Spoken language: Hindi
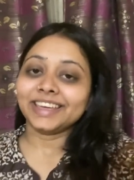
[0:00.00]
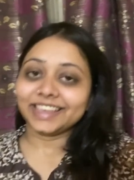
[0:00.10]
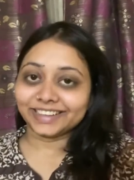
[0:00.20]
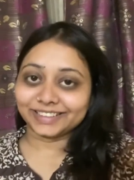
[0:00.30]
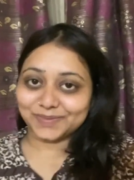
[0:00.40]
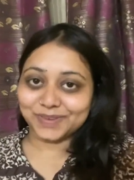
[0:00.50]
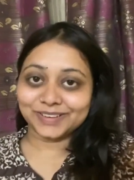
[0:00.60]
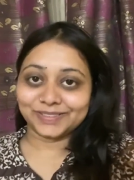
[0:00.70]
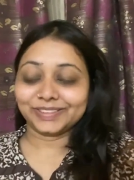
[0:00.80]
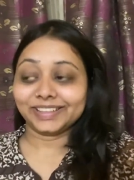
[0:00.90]
एक
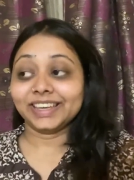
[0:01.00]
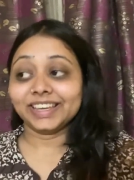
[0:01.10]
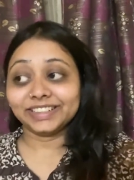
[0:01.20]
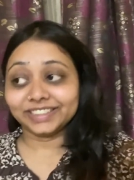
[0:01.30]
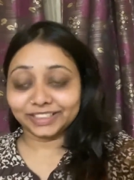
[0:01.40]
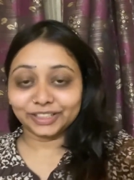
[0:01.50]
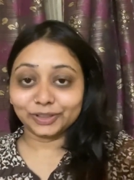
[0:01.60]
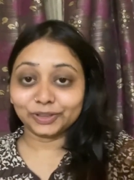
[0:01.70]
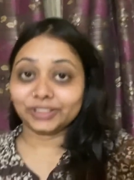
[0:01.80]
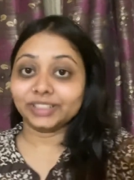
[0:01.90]
समान होती हैं एक जैसी
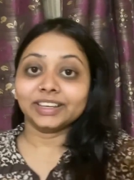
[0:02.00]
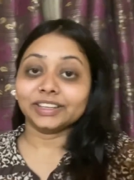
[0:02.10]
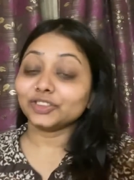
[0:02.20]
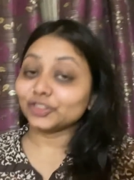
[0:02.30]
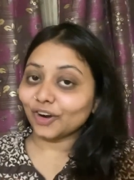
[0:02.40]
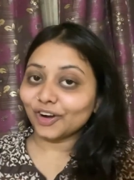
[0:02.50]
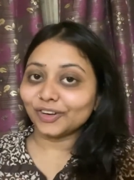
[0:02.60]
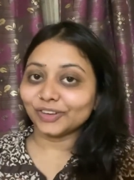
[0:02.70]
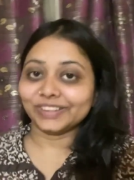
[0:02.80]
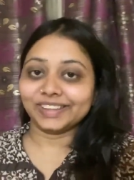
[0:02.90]
होती हैं स्ट्रांग
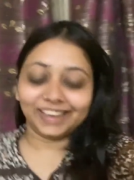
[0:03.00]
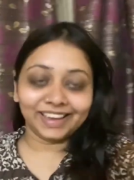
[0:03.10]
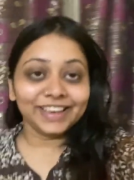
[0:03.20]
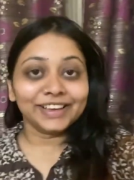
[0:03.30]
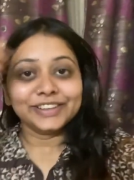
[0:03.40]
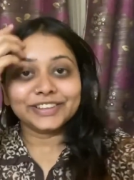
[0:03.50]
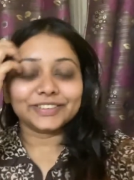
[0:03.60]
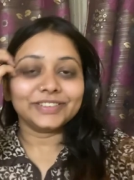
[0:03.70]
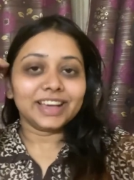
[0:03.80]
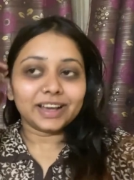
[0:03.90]
होती हैं सो
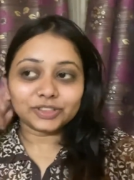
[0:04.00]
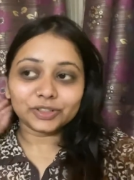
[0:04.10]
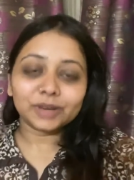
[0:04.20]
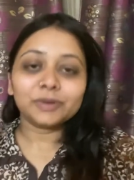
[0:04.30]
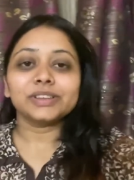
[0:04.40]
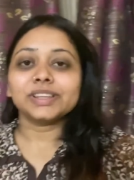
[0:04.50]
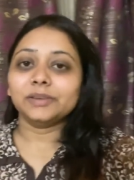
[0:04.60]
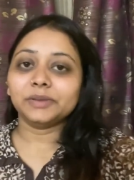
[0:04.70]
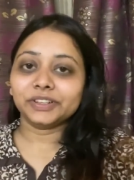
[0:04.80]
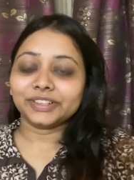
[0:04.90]
so, छोटा मोटा
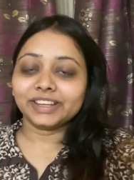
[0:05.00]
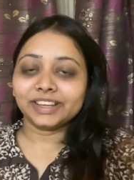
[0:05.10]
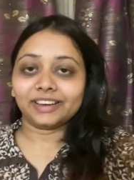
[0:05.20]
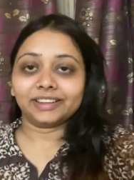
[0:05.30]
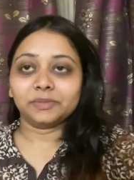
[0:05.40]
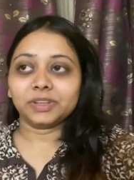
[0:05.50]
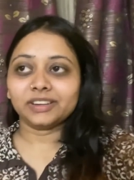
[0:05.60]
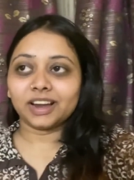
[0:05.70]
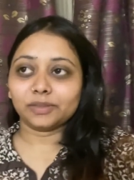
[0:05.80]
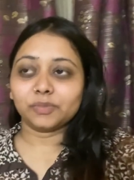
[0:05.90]
सेलिब्रेशन किया था मैंने
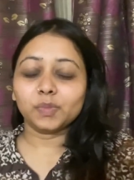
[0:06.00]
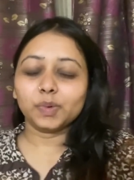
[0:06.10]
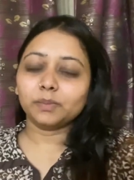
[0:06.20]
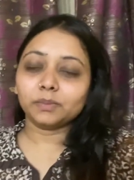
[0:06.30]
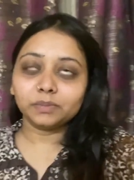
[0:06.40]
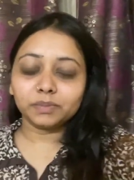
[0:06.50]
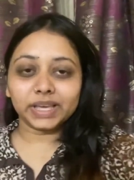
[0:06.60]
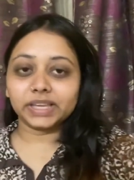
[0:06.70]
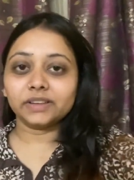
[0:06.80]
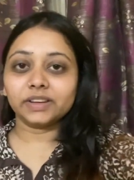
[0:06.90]
रात में
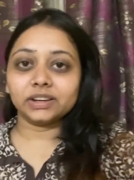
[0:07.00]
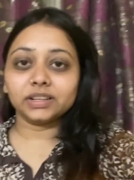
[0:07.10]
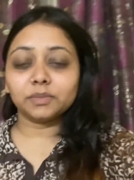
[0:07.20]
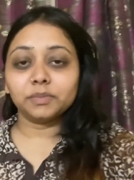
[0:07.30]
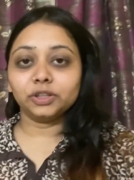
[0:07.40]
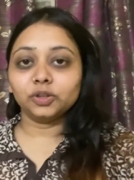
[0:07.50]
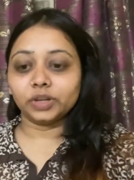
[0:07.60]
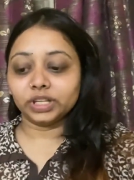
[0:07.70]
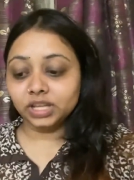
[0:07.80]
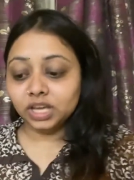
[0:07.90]
बेकरी वगैरह सब बंद हो
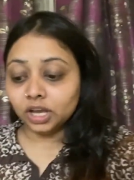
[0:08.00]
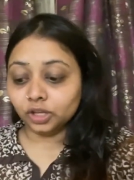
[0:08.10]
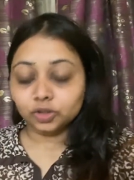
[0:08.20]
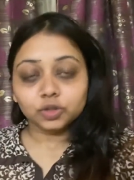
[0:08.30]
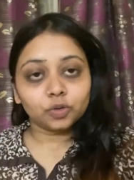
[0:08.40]
गई थी तो जो